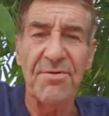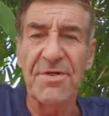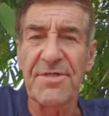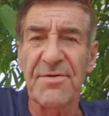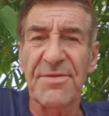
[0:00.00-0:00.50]

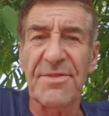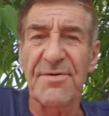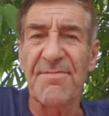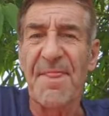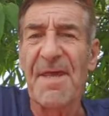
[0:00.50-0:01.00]
holen und
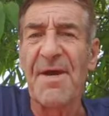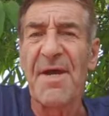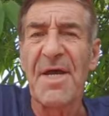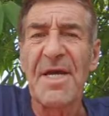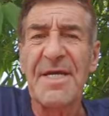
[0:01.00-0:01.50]
so.
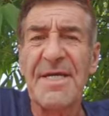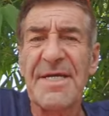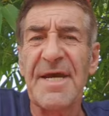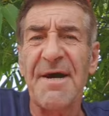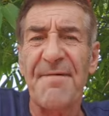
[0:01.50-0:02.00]

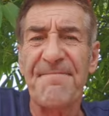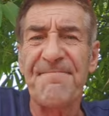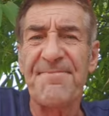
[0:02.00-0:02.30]
Ja,